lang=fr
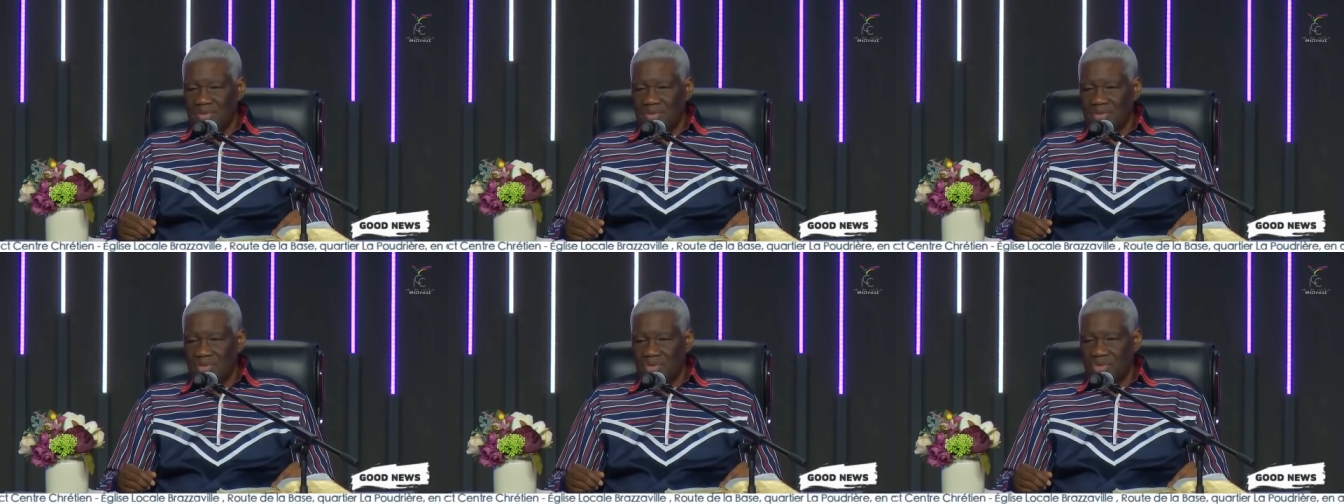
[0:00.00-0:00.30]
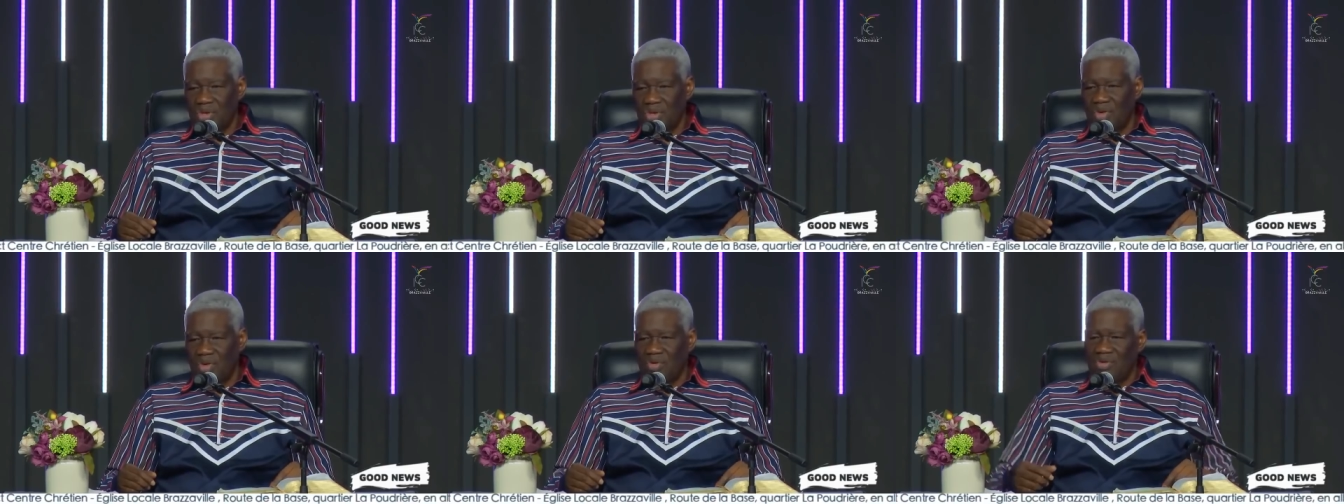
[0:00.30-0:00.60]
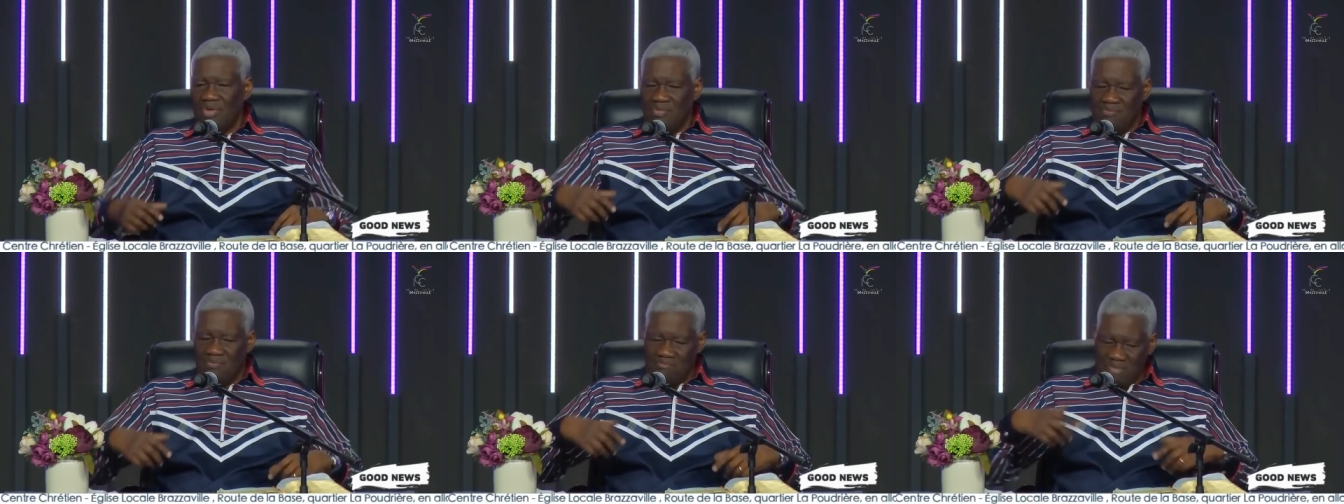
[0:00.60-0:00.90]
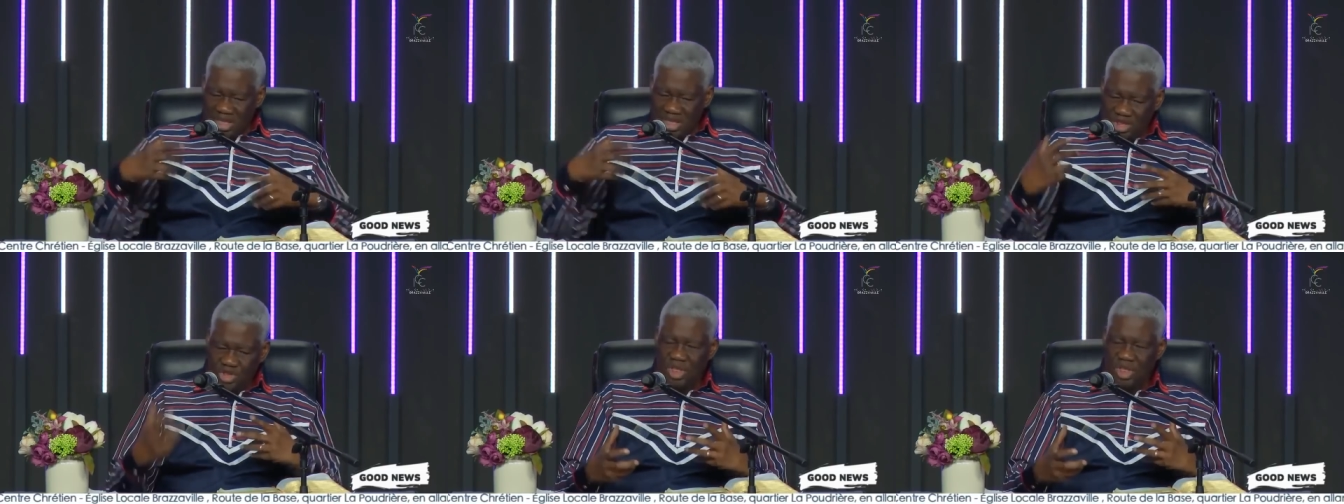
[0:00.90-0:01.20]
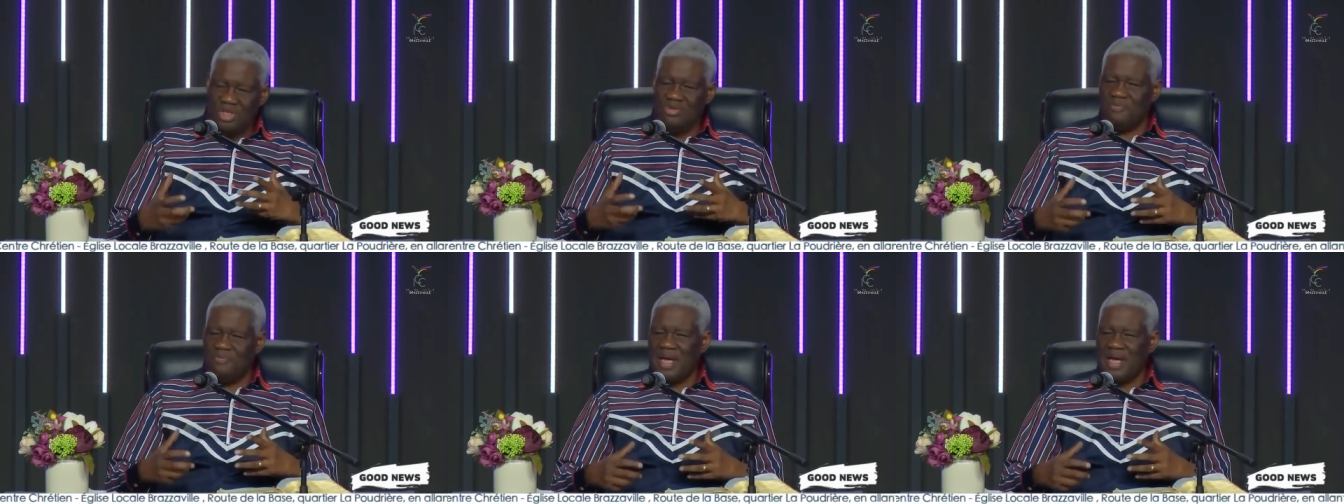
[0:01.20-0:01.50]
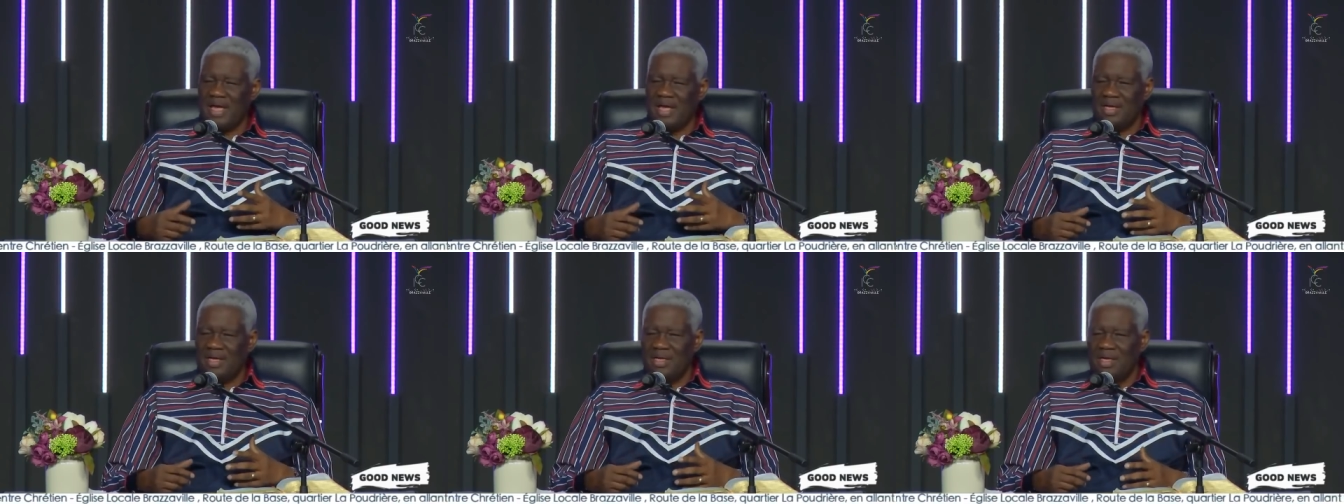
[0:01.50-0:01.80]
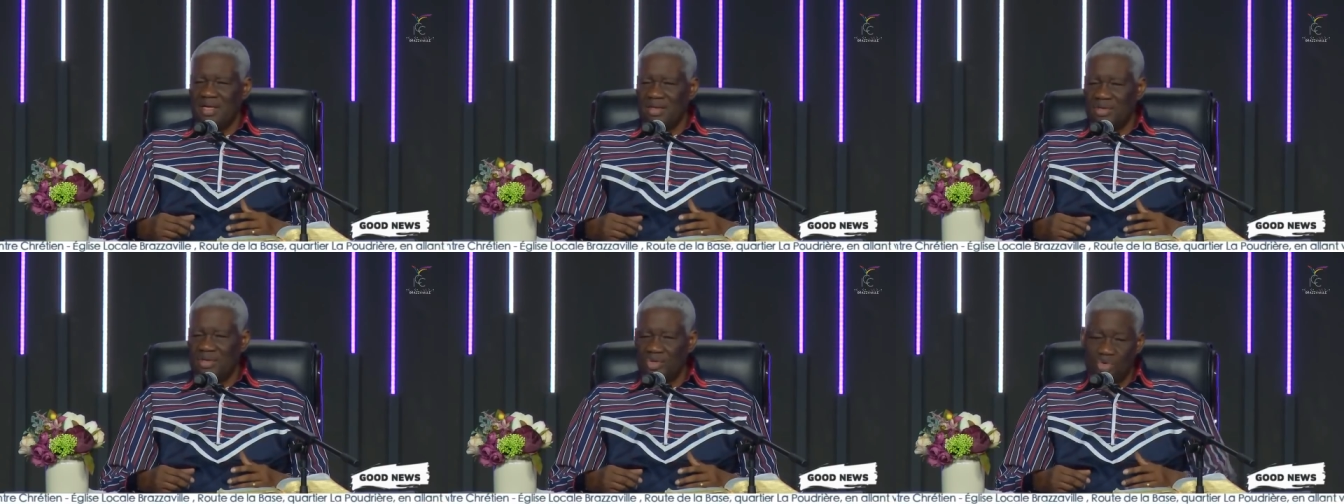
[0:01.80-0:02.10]
qui ont mangé du pain,
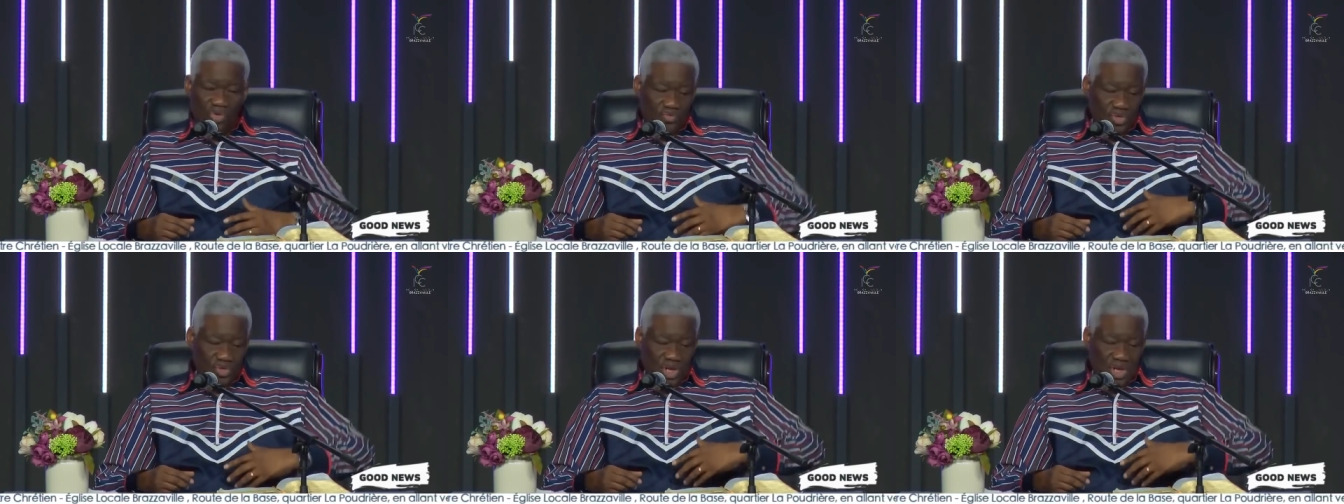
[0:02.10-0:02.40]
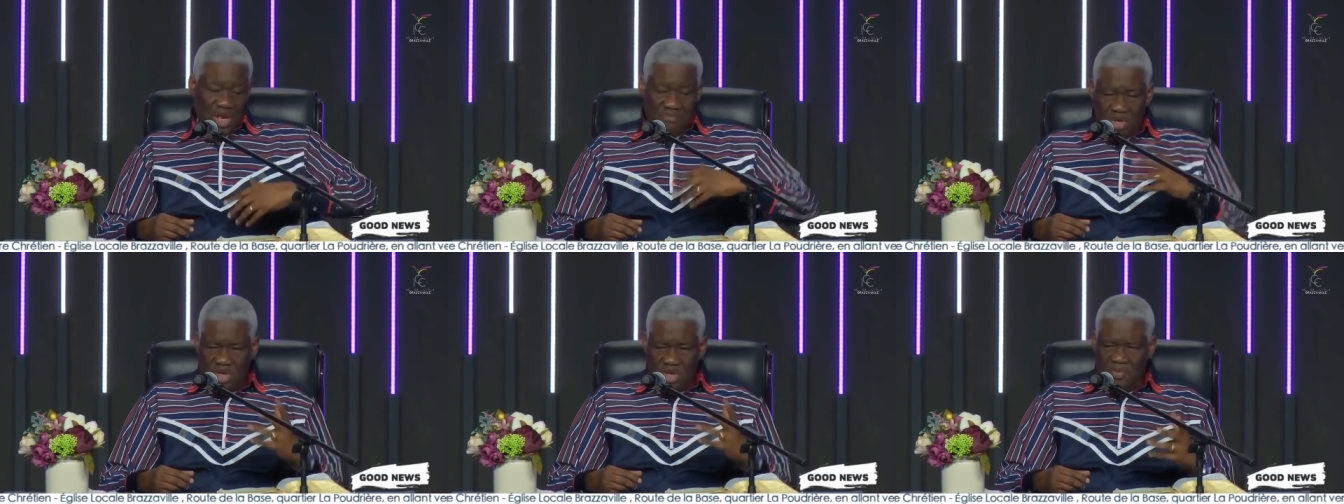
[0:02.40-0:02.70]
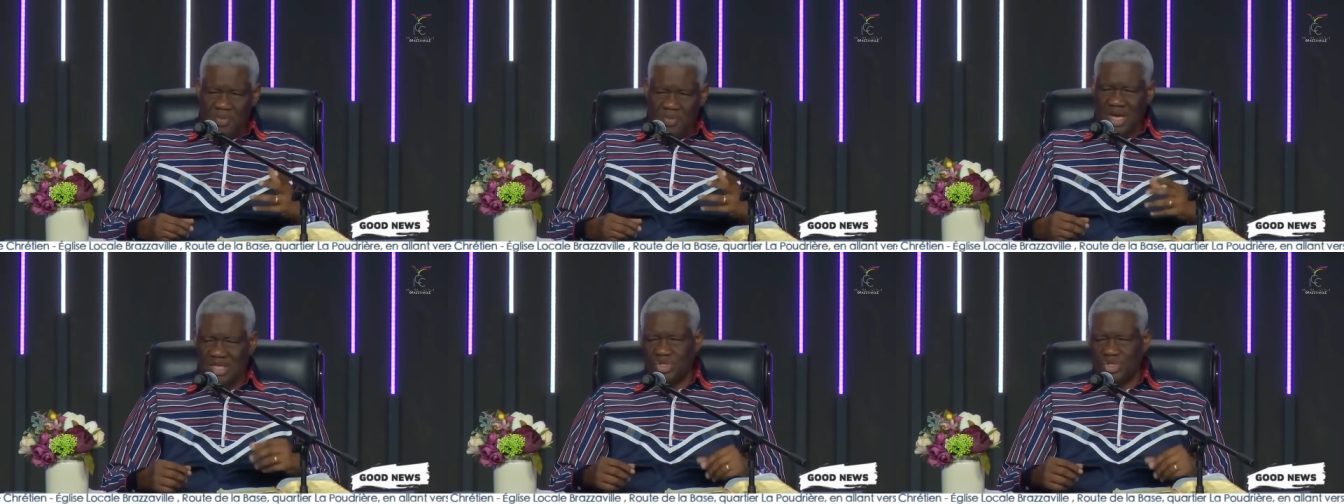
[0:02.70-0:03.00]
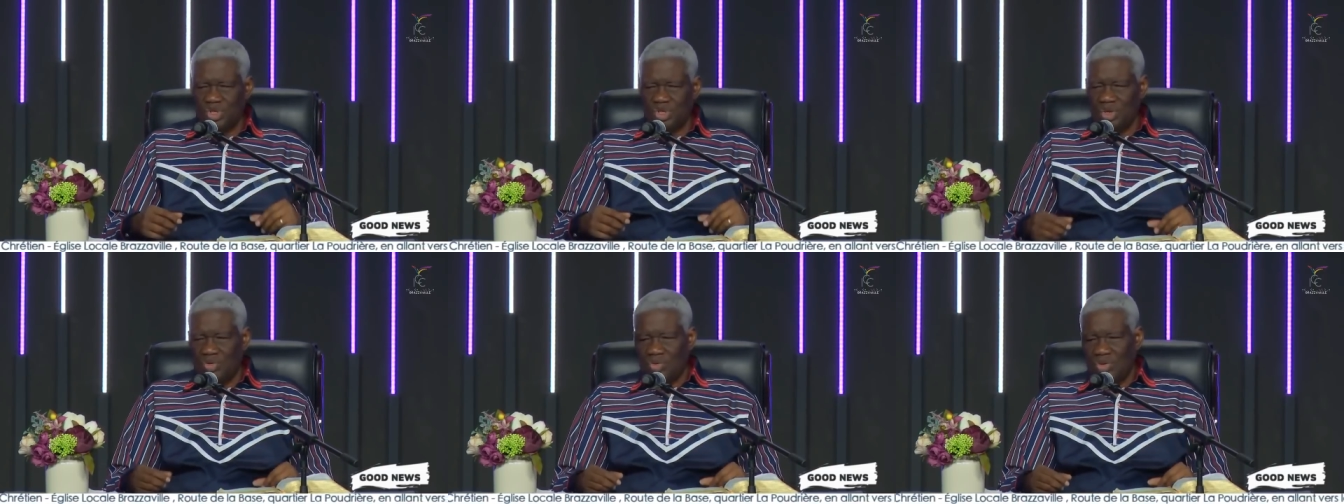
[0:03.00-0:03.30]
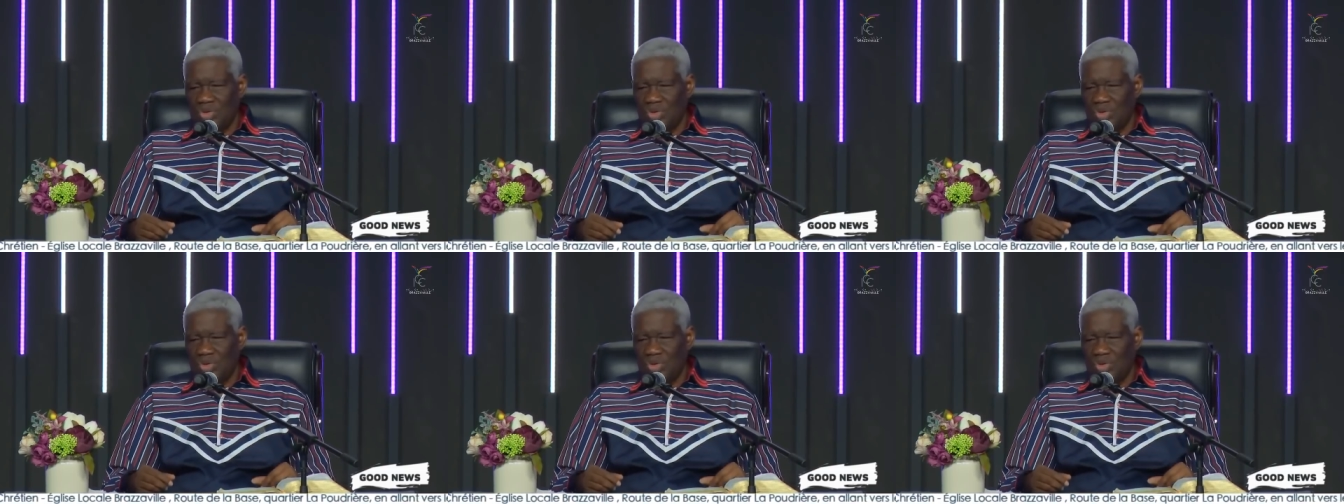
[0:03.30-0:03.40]
qui ont vu des multiplications